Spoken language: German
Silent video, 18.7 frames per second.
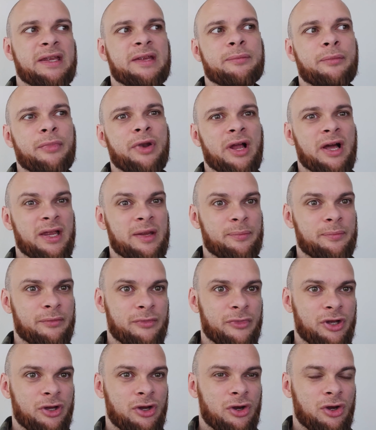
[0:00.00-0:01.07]
ihm bleiben.
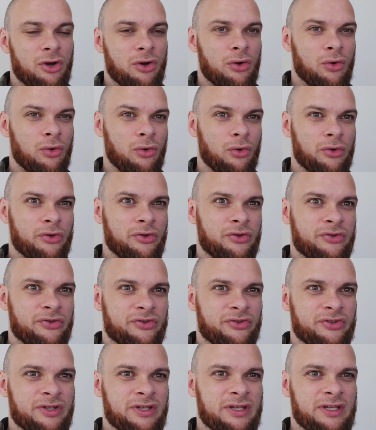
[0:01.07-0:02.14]
Und
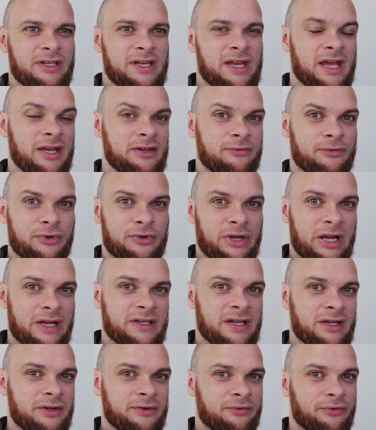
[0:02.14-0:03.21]
ja, die würden
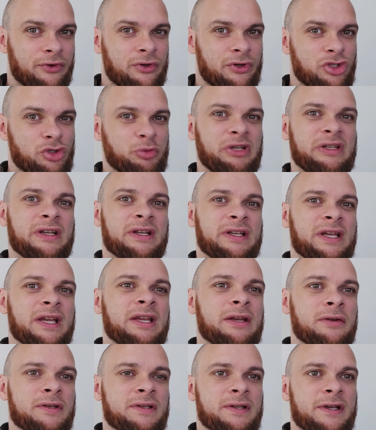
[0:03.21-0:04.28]
halt alle früher oder später
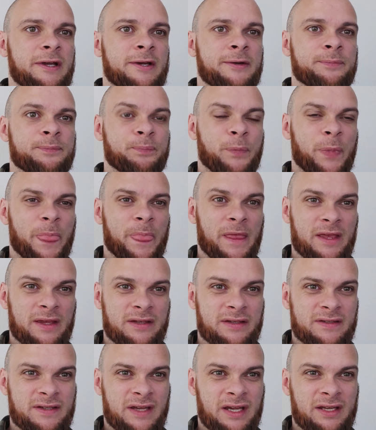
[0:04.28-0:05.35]
gehen und
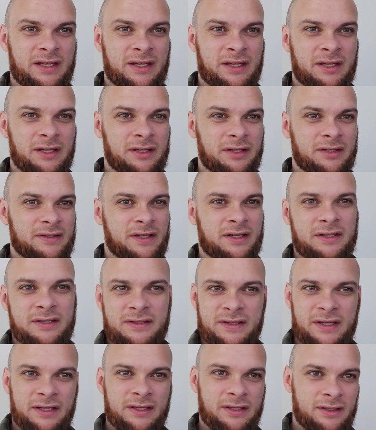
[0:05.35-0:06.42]
seine,
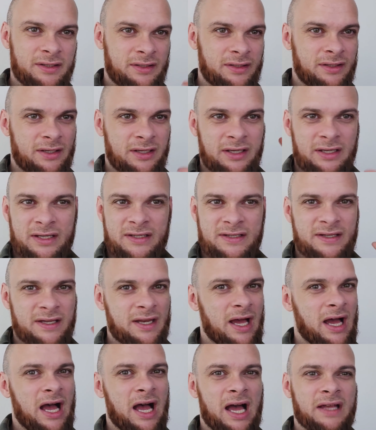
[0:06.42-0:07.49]
sein, sein,
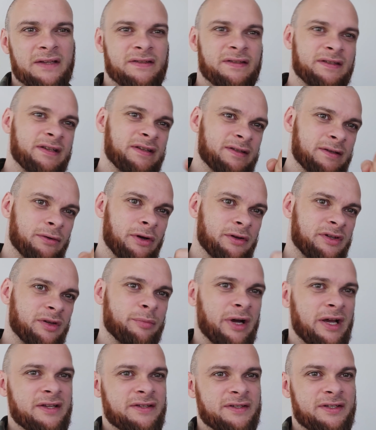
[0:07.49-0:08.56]
seine Art, diese Leute
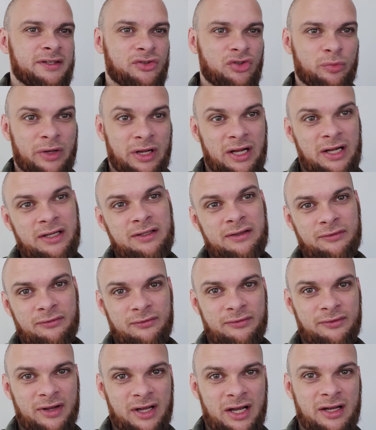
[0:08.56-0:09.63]
bei sich zu
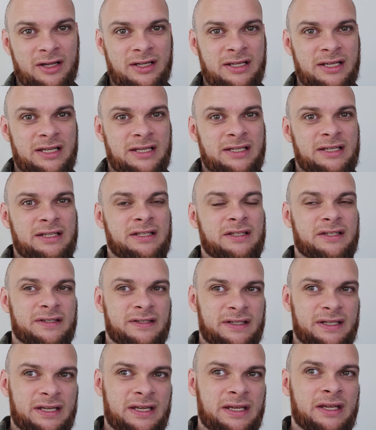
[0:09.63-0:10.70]
behalten, war,
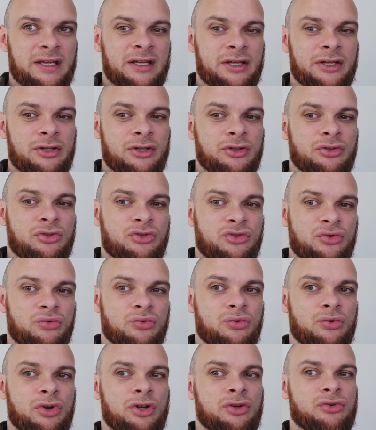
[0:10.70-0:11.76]
sie
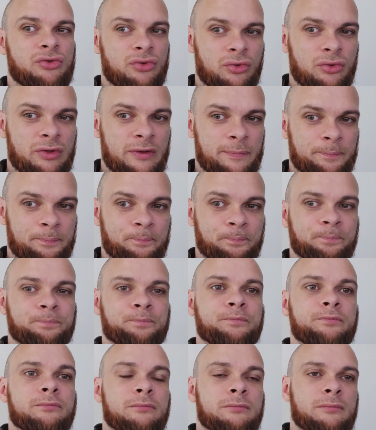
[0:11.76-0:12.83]
zu töten
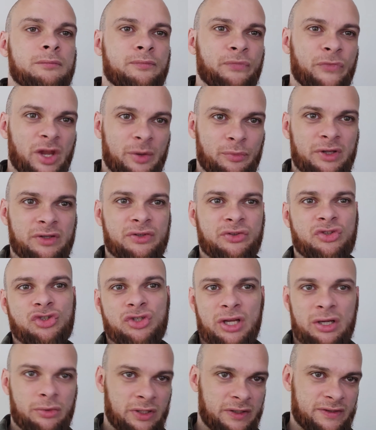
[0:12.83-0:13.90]
mit
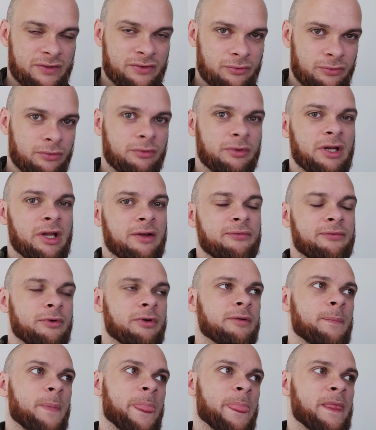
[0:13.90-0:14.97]
Strangulation,
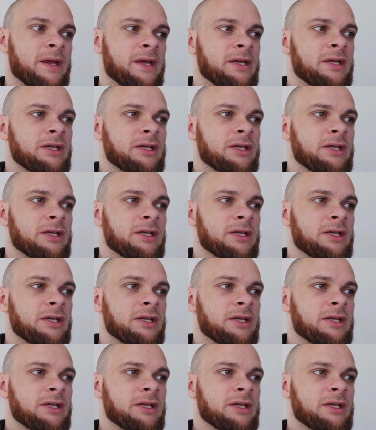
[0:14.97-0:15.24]
Erwürgen.